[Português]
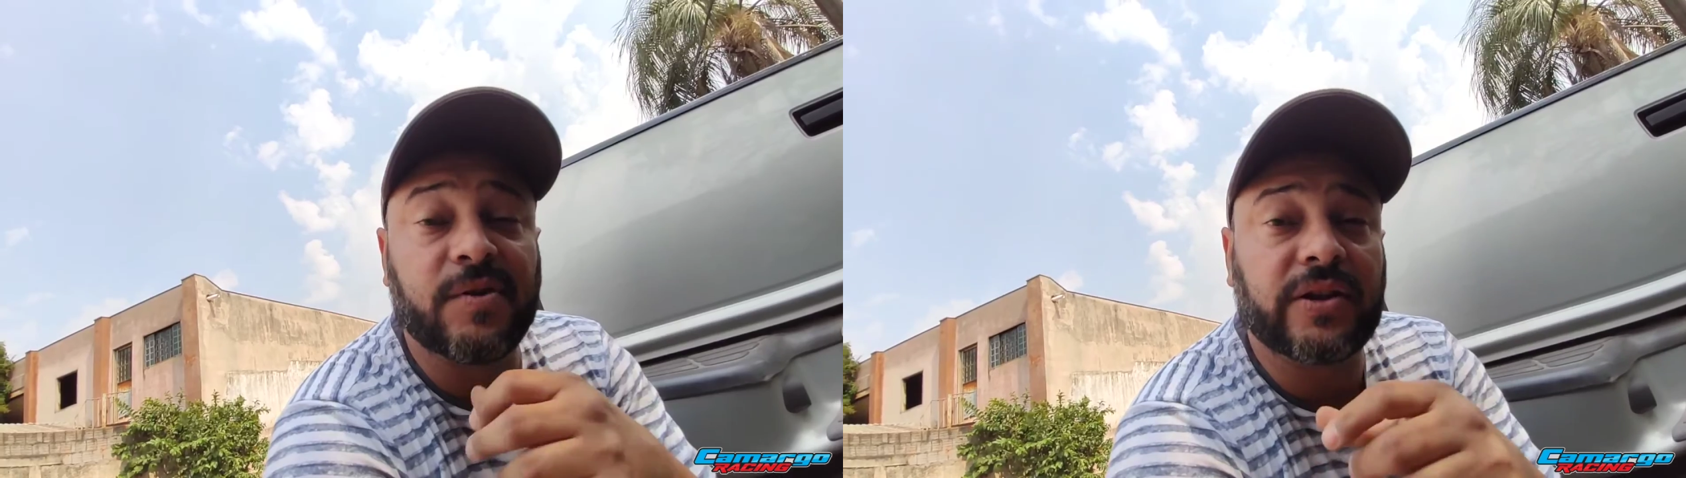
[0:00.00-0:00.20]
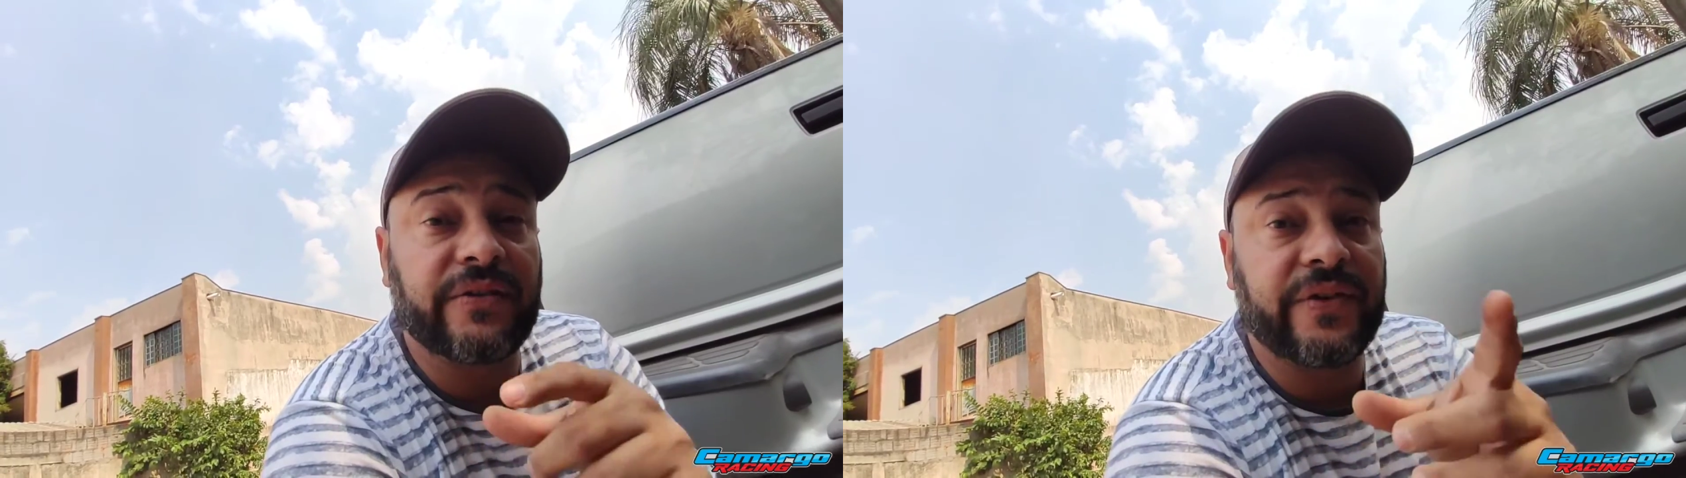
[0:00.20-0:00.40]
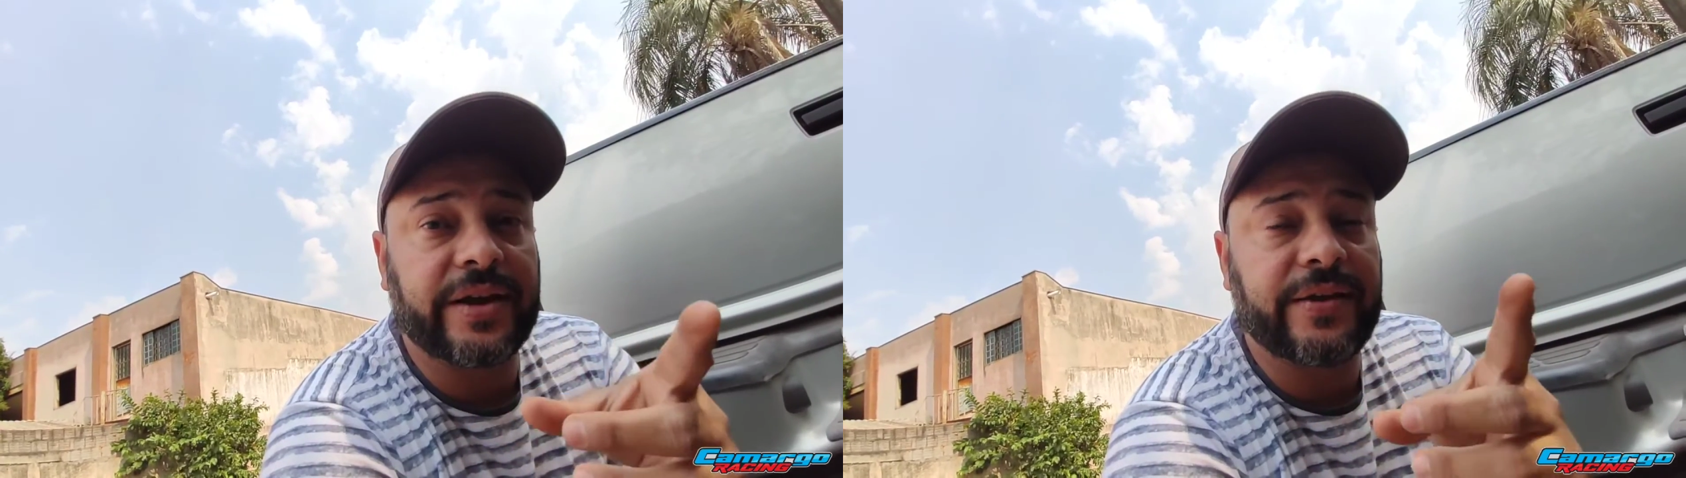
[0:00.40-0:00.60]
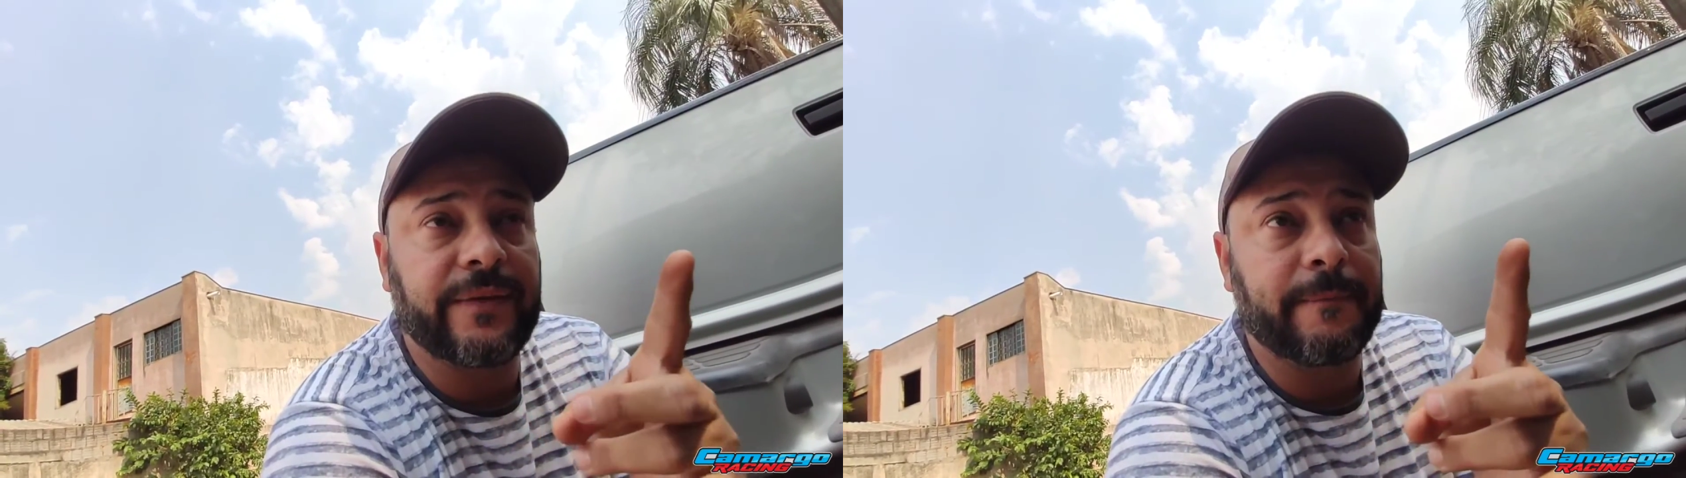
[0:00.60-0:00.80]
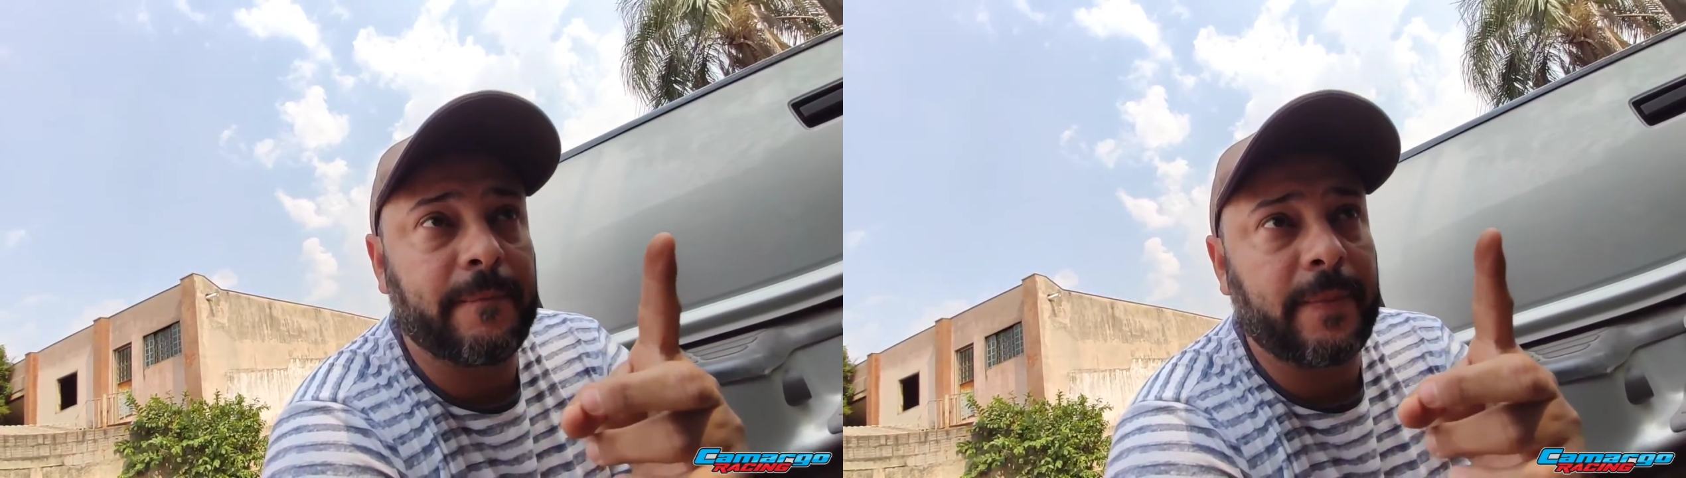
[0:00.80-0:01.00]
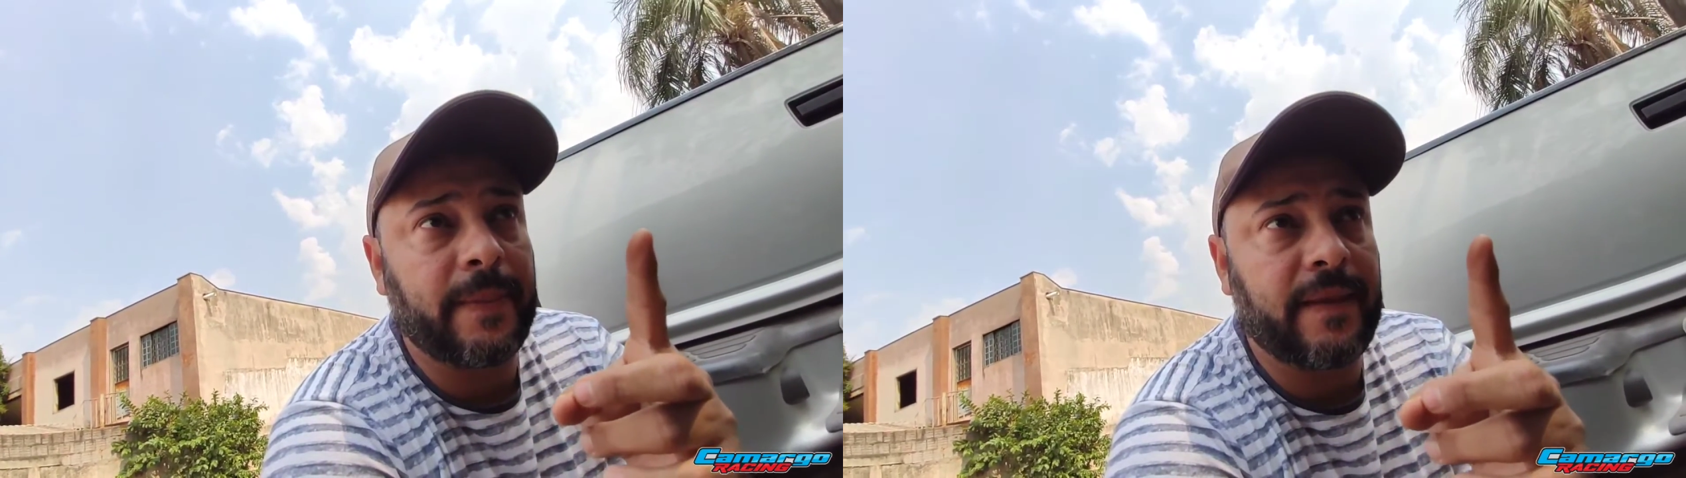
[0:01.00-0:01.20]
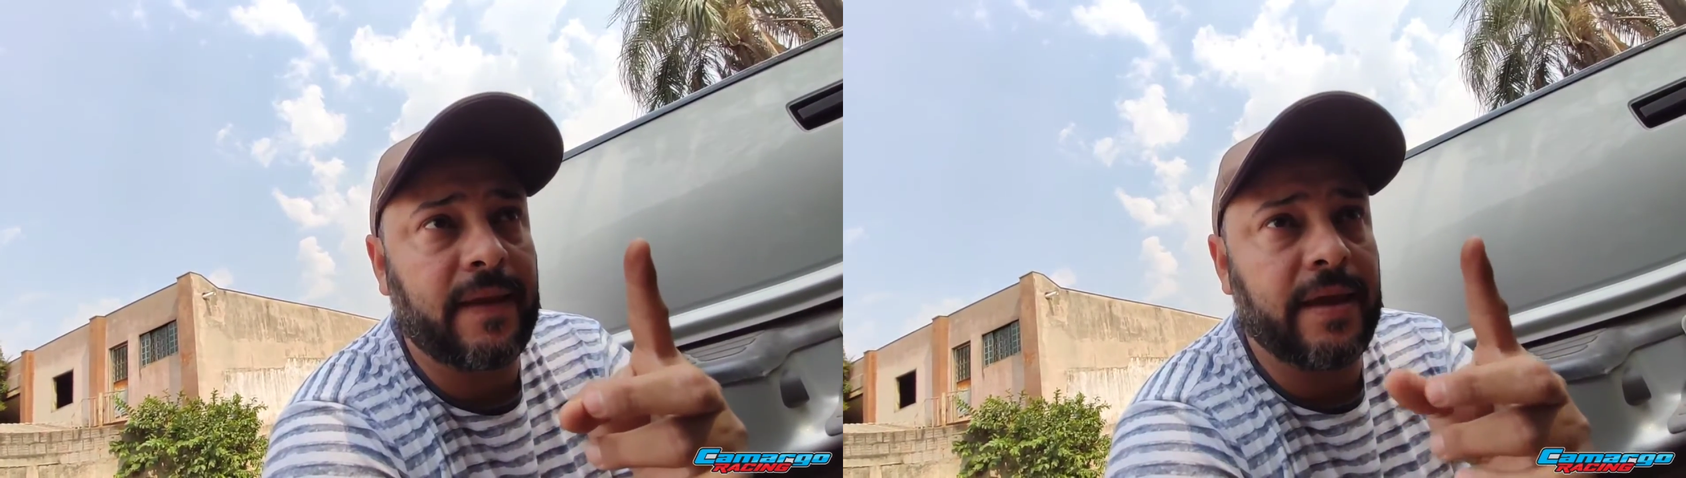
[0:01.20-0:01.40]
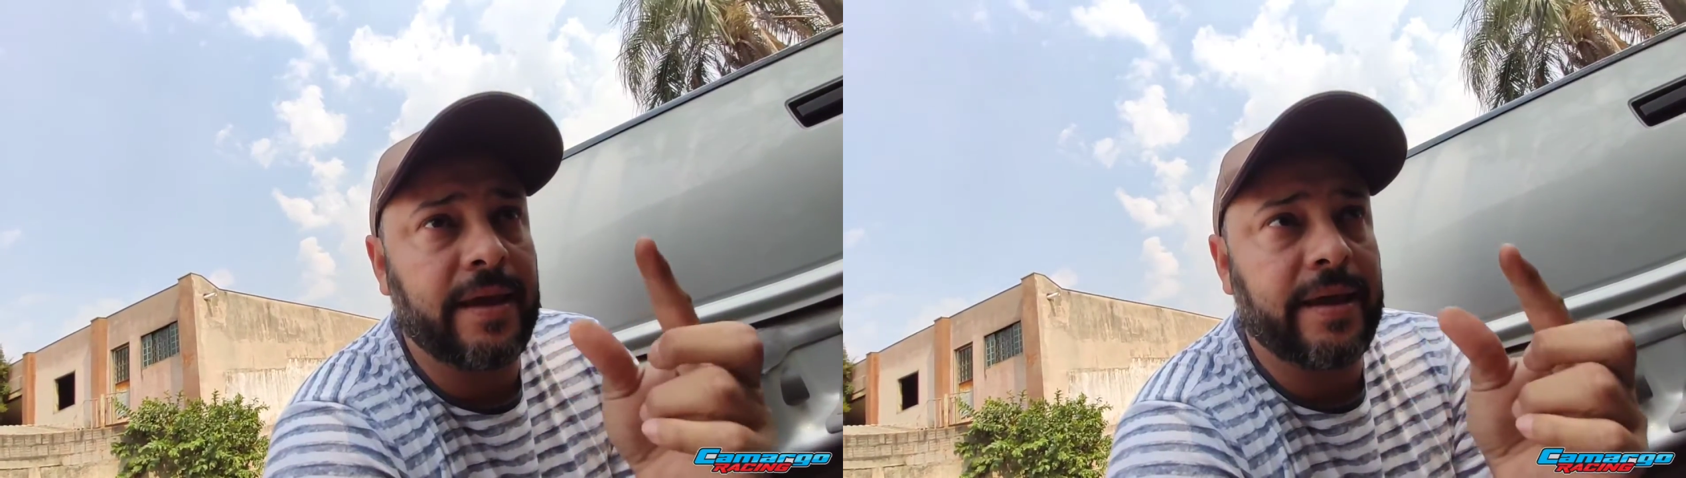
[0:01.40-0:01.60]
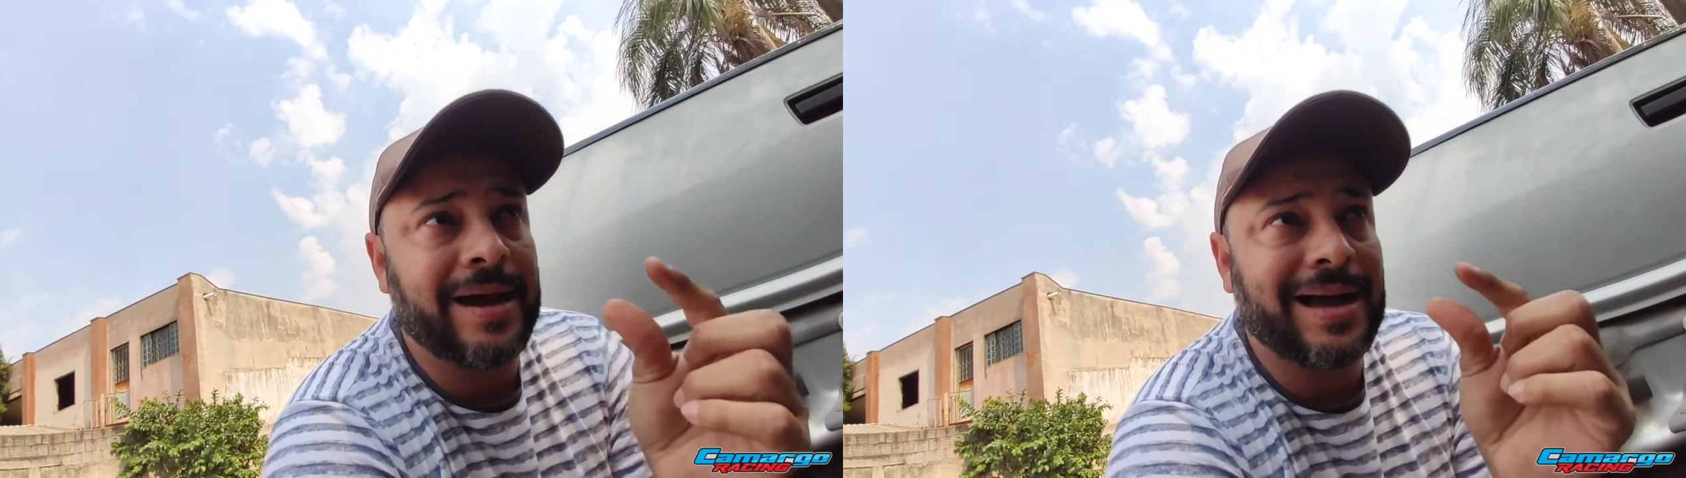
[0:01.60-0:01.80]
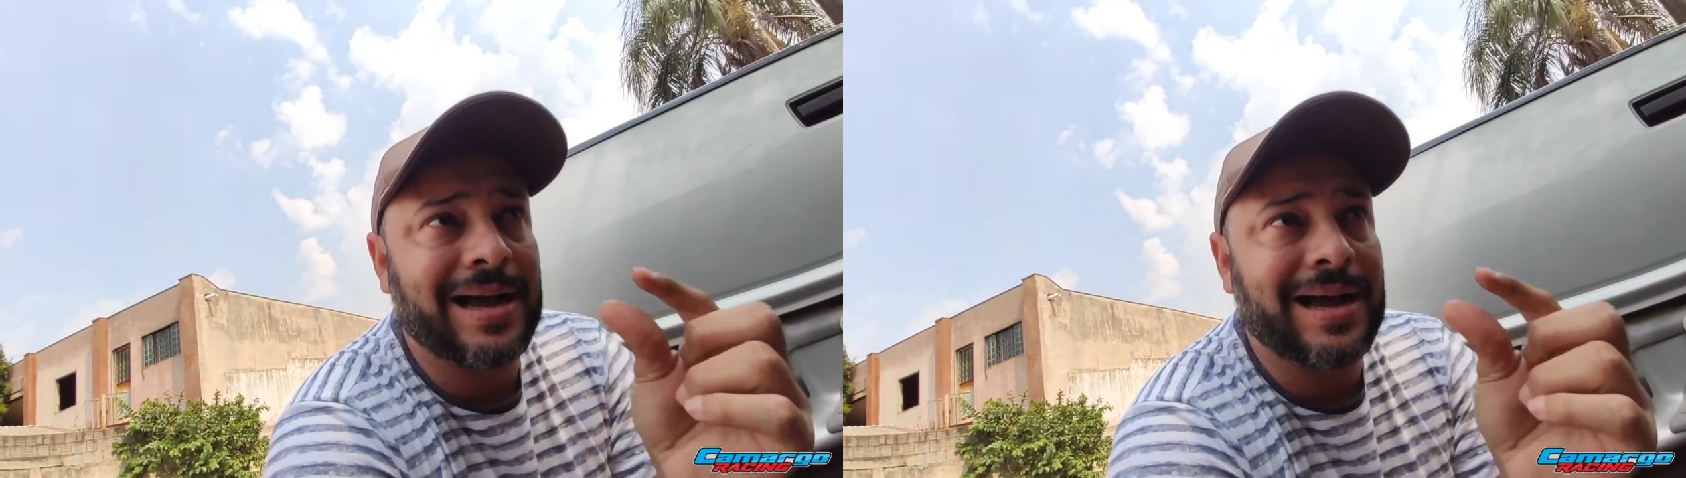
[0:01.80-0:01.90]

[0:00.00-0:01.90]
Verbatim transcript: botam a fé que é,